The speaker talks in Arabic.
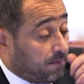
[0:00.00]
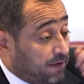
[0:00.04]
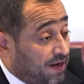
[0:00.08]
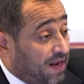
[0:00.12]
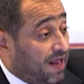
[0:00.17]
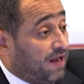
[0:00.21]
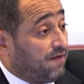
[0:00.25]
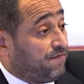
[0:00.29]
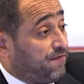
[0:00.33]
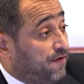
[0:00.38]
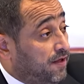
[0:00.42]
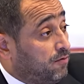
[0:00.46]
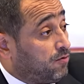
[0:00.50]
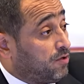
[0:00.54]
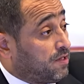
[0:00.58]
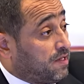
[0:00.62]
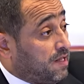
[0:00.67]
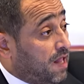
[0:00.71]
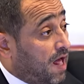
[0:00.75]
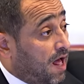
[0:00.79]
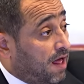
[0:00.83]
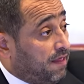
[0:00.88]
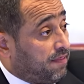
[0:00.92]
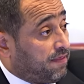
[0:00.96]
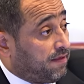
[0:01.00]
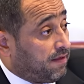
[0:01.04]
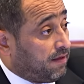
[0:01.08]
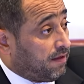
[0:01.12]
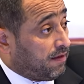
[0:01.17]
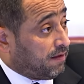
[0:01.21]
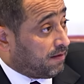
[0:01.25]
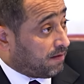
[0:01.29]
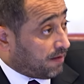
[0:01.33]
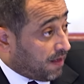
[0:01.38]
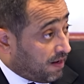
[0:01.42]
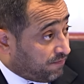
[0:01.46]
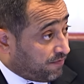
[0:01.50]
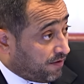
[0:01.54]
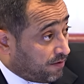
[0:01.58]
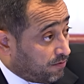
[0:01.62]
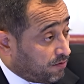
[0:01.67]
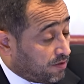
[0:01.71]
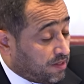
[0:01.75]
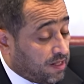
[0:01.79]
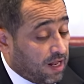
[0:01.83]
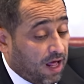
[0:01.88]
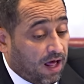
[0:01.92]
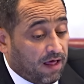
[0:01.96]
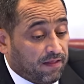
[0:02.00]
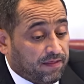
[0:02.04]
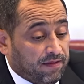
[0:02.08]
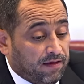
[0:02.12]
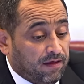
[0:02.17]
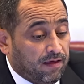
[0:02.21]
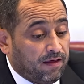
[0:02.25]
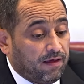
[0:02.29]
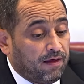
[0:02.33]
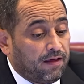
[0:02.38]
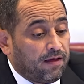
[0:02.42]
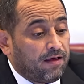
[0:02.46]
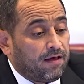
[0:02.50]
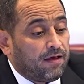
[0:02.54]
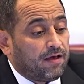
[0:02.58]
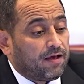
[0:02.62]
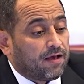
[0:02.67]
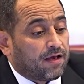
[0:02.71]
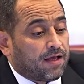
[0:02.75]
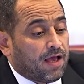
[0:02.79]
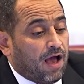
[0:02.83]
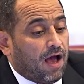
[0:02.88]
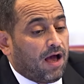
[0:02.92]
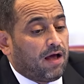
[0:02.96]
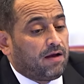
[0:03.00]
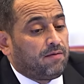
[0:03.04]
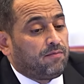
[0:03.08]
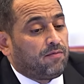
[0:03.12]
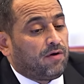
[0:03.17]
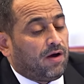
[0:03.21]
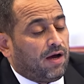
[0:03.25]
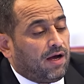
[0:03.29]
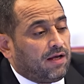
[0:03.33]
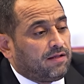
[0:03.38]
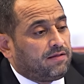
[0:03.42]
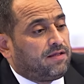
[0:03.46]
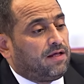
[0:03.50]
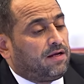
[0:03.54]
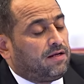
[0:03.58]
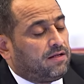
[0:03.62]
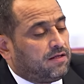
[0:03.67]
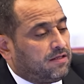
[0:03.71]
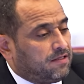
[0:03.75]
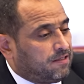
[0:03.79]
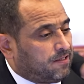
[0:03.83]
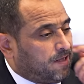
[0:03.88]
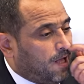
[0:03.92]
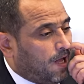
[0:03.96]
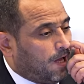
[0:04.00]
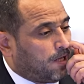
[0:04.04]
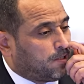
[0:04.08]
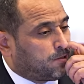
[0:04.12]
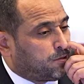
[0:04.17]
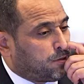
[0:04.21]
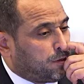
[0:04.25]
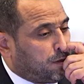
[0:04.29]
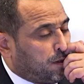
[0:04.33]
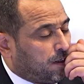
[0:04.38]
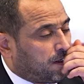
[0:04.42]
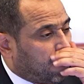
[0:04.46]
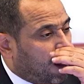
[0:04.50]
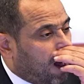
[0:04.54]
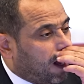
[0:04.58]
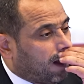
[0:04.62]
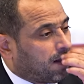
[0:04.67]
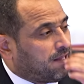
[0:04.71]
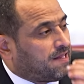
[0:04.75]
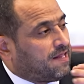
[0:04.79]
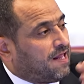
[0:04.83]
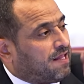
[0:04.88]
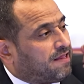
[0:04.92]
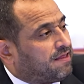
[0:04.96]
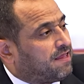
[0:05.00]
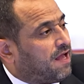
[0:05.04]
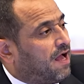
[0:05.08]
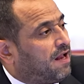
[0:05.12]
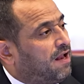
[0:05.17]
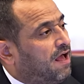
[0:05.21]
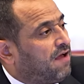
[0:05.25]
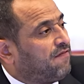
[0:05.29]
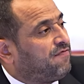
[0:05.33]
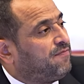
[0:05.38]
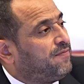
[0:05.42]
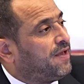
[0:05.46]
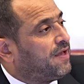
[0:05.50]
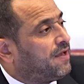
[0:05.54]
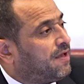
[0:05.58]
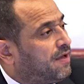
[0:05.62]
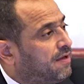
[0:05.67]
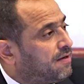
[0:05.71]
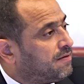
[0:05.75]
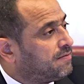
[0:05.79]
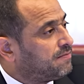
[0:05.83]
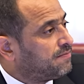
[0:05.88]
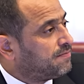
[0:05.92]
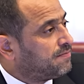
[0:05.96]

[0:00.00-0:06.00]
بال 2003 2003 كان معدل انتاج العراق 3000 ميجا.